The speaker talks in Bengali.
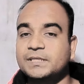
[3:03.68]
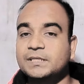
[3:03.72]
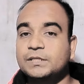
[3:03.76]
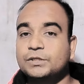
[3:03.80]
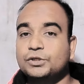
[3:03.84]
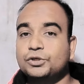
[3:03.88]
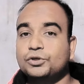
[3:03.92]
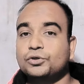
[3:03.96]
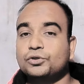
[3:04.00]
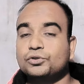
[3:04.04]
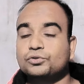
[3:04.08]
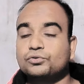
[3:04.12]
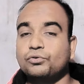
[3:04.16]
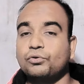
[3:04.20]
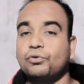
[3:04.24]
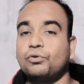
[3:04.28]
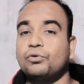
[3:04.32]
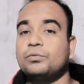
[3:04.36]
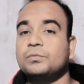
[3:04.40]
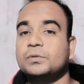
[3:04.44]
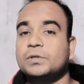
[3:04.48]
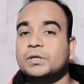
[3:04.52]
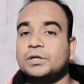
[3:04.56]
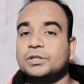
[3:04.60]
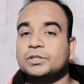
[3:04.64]
দিই তো
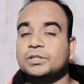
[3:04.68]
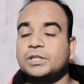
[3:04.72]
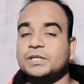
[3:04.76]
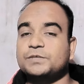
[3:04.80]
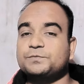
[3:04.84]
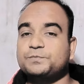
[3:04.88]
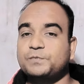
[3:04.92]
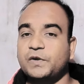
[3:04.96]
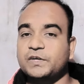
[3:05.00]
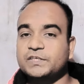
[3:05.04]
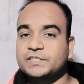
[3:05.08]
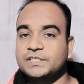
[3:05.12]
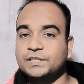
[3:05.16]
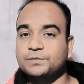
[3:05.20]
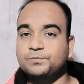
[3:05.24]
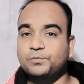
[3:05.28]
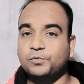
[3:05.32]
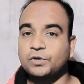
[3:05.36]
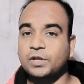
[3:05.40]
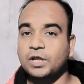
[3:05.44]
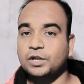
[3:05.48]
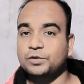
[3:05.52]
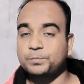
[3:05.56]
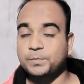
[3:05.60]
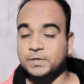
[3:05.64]
দশ পার্সেন্ট
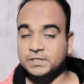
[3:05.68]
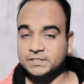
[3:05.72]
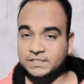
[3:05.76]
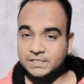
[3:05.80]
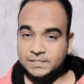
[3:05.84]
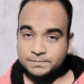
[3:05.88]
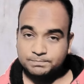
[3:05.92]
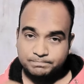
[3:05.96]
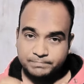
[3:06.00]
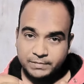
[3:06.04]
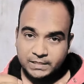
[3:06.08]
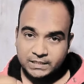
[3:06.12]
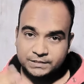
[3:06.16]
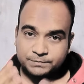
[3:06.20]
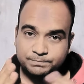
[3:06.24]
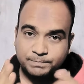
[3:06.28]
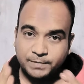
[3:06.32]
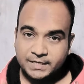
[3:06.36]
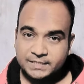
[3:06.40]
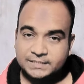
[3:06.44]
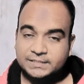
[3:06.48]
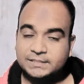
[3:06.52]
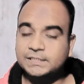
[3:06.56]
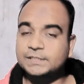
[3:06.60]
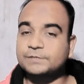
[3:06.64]
পনেরো পার্সেন্ট বিশ
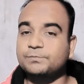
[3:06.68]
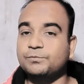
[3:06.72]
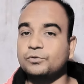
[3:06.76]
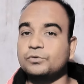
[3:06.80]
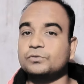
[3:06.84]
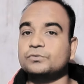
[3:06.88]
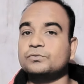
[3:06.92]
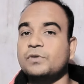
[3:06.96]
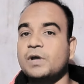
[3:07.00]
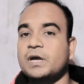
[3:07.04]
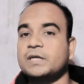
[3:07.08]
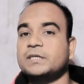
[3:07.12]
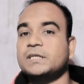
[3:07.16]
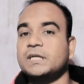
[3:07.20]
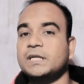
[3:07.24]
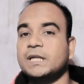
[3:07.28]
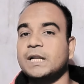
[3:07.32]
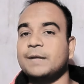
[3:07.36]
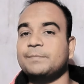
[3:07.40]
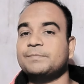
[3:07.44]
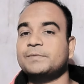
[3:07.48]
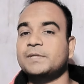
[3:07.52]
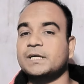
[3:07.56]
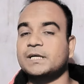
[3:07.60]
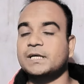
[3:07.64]
পার্সেন্ট পর্যন্ত একটা
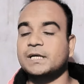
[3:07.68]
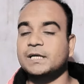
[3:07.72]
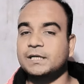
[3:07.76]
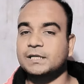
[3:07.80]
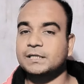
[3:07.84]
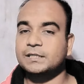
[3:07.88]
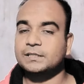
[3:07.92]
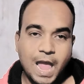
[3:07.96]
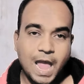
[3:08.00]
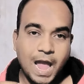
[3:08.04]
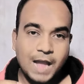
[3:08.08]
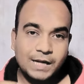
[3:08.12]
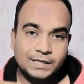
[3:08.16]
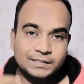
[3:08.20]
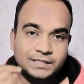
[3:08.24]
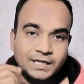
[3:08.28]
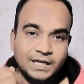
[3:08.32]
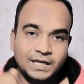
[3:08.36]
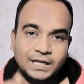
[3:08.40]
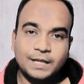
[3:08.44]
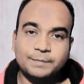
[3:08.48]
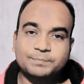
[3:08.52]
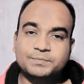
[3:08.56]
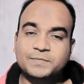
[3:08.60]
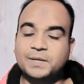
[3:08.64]
ল্যাপ থাকে একটা
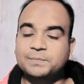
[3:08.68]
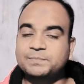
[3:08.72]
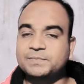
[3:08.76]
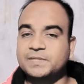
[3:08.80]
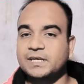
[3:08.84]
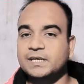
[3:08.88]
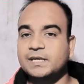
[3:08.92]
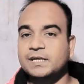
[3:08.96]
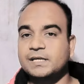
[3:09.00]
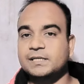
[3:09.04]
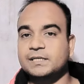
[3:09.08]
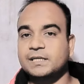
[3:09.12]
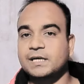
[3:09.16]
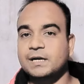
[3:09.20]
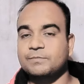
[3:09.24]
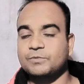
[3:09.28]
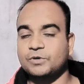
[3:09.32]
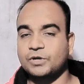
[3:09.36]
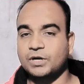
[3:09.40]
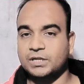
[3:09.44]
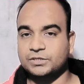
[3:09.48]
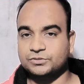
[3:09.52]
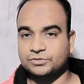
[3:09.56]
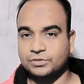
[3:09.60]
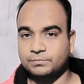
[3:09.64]
ল্যাপটপ থেকে ইনকাম
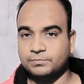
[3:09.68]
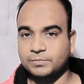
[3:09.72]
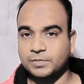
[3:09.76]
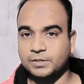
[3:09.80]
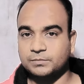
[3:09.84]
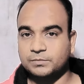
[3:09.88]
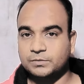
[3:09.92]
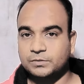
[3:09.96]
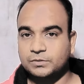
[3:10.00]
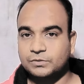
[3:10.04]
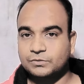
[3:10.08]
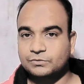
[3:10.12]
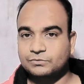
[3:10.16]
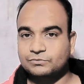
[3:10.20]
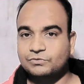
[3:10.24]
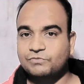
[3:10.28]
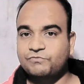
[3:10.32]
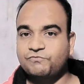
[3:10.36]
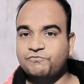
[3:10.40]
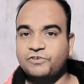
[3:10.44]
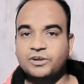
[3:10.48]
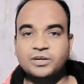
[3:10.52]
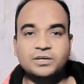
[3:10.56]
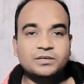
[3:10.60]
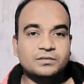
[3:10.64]
করা সম্ভব
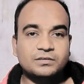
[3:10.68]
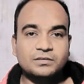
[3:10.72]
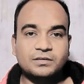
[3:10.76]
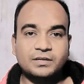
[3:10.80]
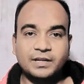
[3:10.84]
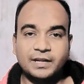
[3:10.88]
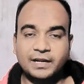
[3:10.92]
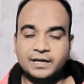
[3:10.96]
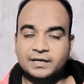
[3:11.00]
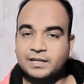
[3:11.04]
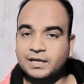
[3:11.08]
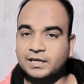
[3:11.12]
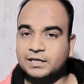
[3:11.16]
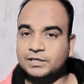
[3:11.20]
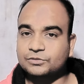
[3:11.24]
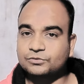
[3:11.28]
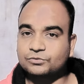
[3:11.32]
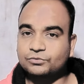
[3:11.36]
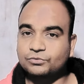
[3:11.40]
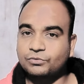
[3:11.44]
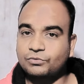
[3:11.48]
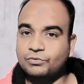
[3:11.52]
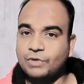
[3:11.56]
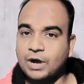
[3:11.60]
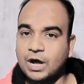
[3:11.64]
ফ্রেন্ড এটা
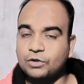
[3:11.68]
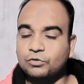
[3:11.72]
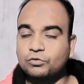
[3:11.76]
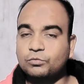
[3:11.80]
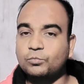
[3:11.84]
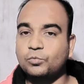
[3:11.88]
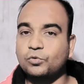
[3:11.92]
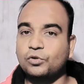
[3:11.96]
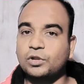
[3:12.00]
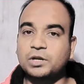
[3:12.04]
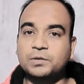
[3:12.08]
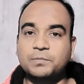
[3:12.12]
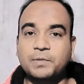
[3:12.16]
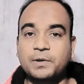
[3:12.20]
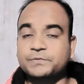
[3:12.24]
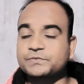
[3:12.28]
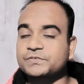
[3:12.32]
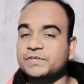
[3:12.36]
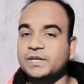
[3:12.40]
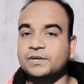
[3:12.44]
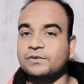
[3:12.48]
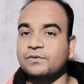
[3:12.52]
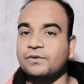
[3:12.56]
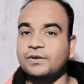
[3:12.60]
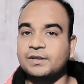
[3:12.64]
কিন্তু আলুমূলের
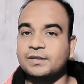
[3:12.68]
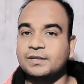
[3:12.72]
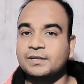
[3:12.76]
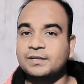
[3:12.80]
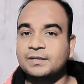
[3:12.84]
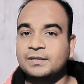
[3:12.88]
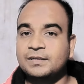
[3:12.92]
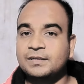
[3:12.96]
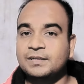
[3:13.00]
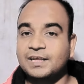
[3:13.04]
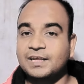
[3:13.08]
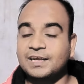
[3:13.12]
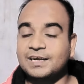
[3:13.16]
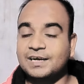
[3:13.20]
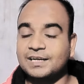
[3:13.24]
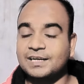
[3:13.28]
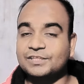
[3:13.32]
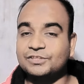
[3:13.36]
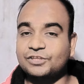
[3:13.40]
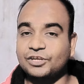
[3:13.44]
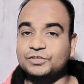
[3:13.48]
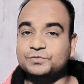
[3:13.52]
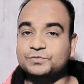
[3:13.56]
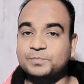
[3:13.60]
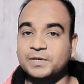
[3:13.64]
ব্যবসা নয় এখানে
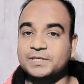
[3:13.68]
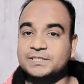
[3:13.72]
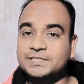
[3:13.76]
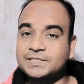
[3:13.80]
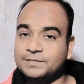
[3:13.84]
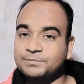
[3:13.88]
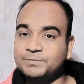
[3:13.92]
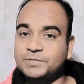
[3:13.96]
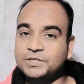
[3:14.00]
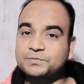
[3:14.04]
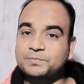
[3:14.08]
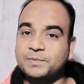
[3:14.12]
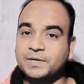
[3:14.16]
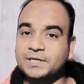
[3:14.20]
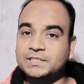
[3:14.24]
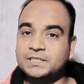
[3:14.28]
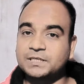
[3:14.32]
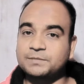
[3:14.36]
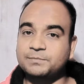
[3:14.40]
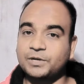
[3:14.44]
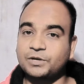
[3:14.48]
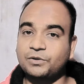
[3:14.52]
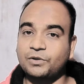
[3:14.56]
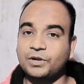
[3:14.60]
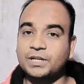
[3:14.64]
দশ পার্সেন্ট বিশ
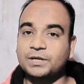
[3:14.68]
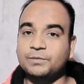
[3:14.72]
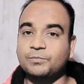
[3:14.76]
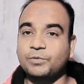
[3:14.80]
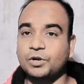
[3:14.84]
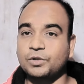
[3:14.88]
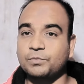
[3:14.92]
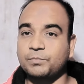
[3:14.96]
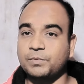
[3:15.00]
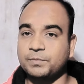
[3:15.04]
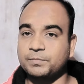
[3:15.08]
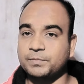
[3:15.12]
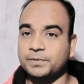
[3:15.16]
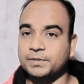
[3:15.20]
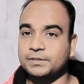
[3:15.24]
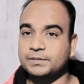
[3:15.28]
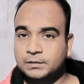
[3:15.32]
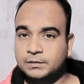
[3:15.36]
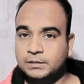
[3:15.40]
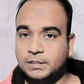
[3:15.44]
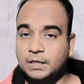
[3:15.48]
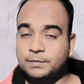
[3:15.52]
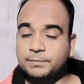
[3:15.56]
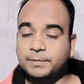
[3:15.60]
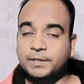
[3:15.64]
পার্সেন্ট মানে অনেক বড় ব্যাপার
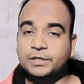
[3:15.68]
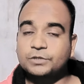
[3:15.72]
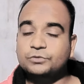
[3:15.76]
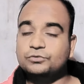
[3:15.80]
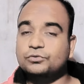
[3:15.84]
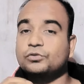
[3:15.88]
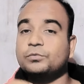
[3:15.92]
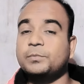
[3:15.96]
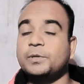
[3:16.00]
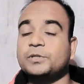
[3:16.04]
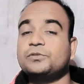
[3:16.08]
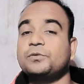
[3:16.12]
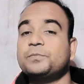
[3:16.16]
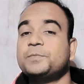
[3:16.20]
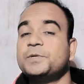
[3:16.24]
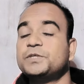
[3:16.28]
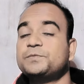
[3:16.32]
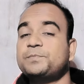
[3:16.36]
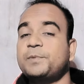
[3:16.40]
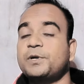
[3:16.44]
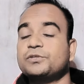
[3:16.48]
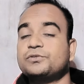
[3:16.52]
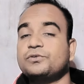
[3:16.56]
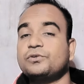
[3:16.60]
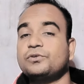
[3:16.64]
তার মানে শুধুমাত্র বিশ
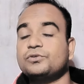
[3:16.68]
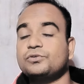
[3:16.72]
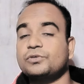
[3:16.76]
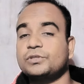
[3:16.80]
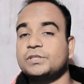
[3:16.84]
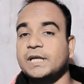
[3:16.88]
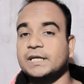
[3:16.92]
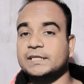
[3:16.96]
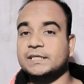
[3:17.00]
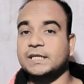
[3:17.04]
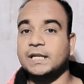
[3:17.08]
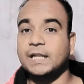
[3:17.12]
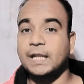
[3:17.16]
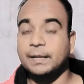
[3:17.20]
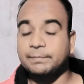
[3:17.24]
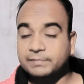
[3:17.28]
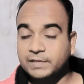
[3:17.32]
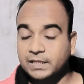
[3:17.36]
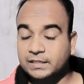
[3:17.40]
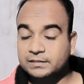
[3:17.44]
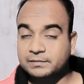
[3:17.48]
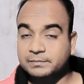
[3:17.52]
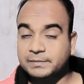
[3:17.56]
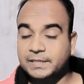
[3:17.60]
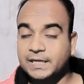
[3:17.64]
পার্সেন্টও যদি একটা
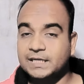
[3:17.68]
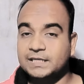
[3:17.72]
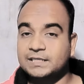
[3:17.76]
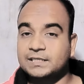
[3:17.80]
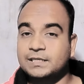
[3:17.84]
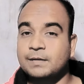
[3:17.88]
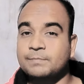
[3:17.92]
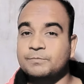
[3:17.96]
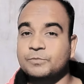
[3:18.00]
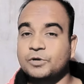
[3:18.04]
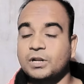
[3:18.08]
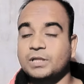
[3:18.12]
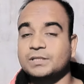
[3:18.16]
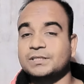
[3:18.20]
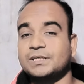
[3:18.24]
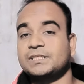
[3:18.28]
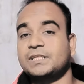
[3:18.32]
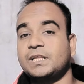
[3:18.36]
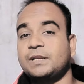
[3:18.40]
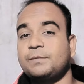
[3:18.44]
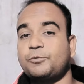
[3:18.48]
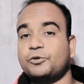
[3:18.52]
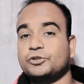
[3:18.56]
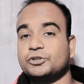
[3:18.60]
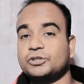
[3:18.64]
ল্যাপটপ থেকে ইনকাম করা যায়
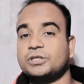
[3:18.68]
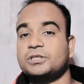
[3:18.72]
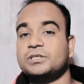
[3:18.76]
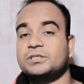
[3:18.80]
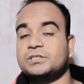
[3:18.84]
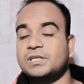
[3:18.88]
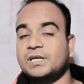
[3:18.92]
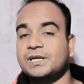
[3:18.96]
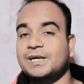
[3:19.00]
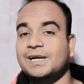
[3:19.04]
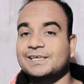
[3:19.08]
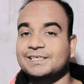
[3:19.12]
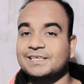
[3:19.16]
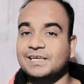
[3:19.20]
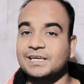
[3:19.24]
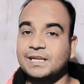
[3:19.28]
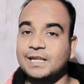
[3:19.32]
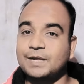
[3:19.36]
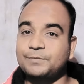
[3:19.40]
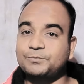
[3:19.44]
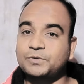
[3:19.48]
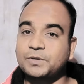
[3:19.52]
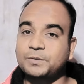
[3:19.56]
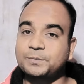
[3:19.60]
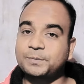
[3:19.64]
তাহলে পঞ্চাশ হাজার টাকা একটা
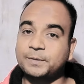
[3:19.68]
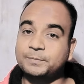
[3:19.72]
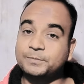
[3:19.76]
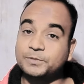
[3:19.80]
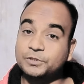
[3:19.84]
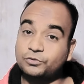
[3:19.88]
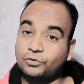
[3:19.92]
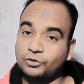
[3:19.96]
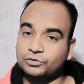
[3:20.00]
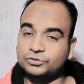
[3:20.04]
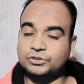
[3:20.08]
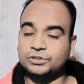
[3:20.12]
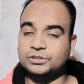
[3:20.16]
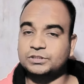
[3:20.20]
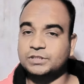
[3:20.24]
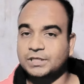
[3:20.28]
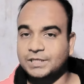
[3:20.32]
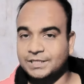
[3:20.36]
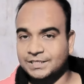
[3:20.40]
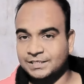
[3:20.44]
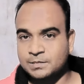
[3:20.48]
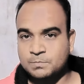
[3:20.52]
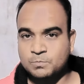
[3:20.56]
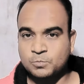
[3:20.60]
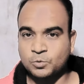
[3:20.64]
ল্যাপটপে আপনি দশ হাজার
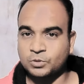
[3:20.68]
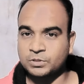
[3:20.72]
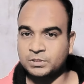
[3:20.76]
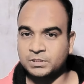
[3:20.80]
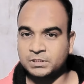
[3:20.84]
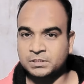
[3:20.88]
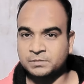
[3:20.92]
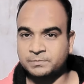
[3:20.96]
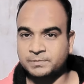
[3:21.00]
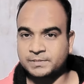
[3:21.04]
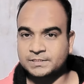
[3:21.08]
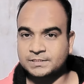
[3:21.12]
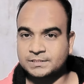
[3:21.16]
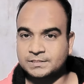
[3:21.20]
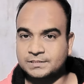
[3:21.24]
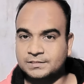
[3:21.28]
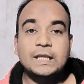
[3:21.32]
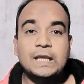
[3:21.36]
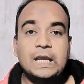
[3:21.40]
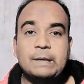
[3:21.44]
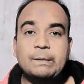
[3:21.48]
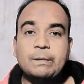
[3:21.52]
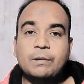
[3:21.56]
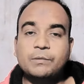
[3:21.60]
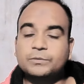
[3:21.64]
টাকা ইনকাম করে নিতে পারছেন
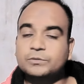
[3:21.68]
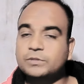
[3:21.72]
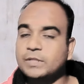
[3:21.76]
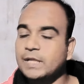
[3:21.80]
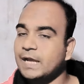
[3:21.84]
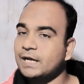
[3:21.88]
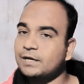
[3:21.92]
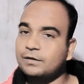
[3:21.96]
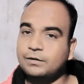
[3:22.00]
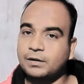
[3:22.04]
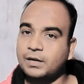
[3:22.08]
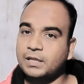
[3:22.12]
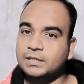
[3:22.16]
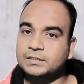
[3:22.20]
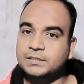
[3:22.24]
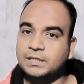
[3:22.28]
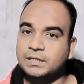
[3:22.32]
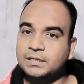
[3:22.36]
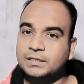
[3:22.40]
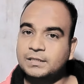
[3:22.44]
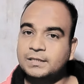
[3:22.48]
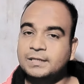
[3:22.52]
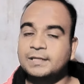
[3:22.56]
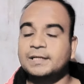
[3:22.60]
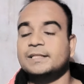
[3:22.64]
এইভাবে তো এক করা
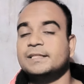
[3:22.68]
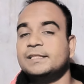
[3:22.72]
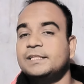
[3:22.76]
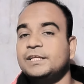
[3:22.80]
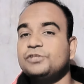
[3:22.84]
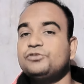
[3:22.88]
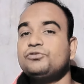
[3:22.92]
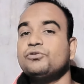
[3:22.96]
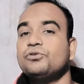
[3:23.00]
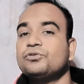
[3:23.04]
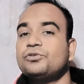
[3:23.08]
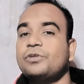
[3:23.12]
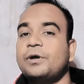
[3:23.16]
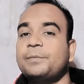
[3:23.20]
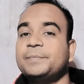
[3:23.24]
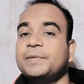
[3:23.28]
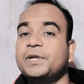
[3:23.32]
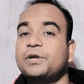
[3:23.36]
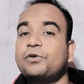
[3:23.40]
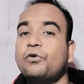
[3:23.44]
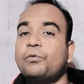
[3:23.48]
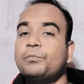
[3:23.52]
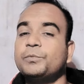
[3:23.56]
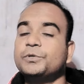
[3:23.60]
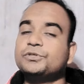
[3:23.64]
যায় দ্বিতীয়ত আপনি
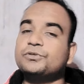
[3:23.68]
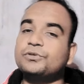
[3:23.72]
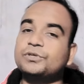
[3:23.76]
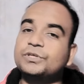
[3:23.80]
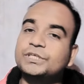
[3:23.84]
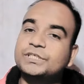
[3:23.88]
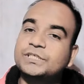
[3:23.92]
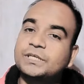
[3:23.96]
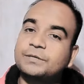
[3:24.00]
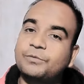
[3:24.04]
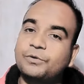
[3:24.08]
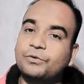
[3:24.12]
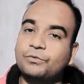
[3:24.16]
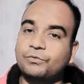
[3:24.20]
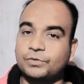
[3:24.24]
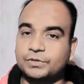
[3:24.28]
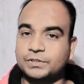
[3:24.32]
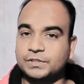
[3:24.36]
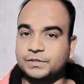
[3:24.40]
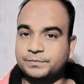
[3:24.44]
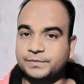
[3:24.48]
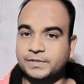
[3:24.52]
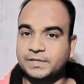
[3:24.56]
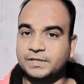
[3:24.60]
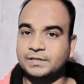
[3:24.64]
কমিশন হিসেবেও
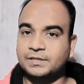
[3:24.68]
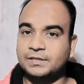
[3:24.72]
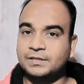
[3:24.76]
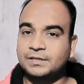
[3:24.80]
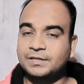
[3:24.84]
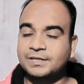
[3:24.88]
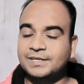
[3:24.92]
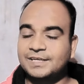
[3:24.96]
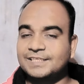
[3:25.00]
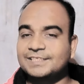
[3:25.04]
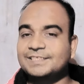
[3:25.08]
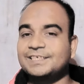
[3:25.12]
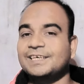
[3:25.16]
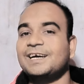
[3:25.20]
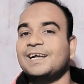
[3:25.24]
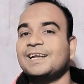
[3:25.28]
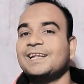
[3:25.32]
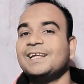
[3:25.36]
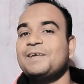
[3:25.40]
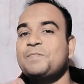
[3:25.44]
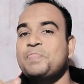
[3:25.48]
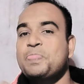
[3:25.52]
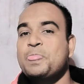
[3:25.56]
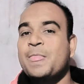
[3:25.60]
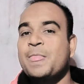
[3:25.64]
করতে পারেন যেখানে